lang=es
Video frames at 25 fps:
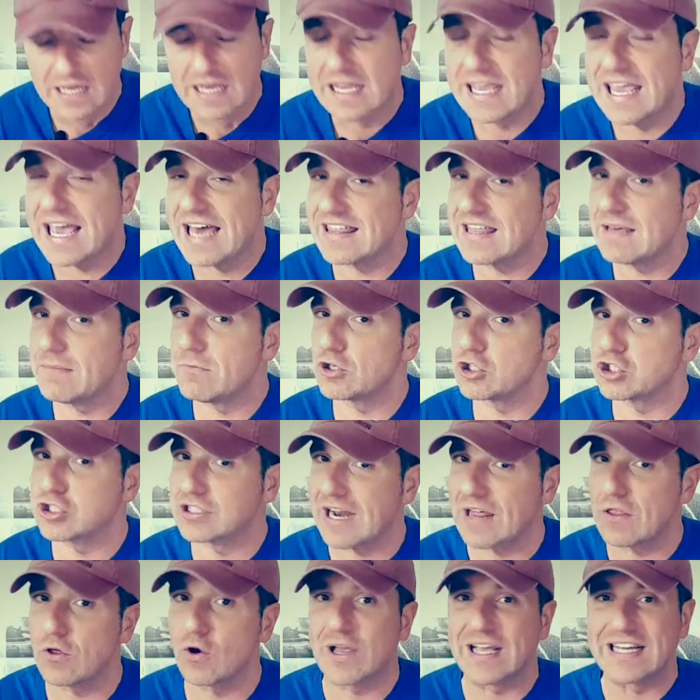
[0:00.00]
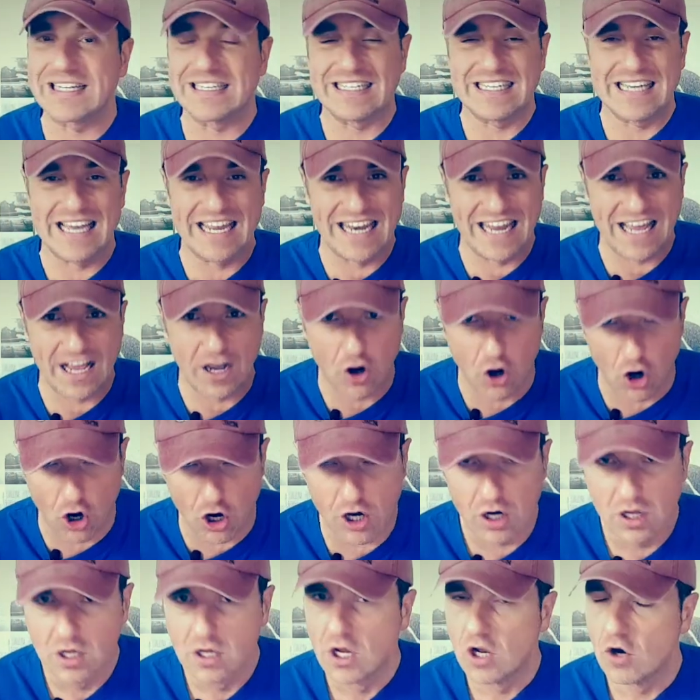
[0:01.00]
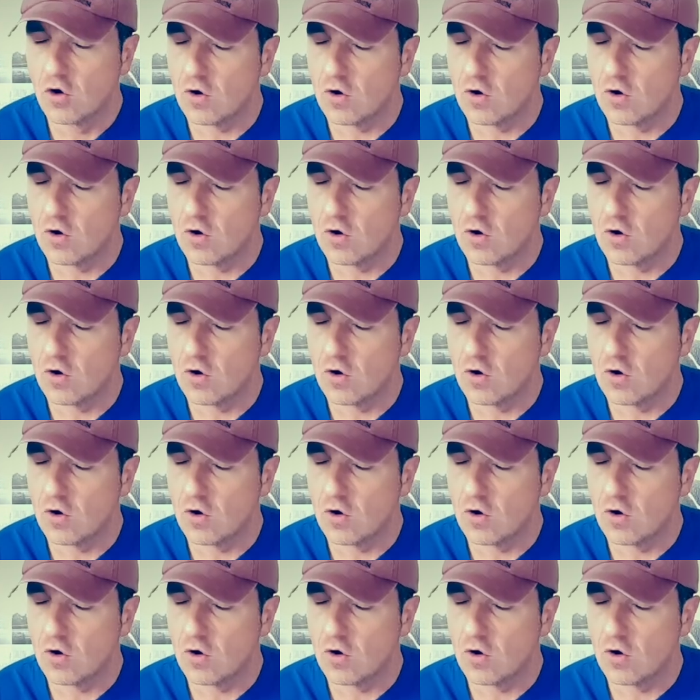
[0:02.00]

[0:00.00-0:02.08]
que ha demostrado que tiene gol,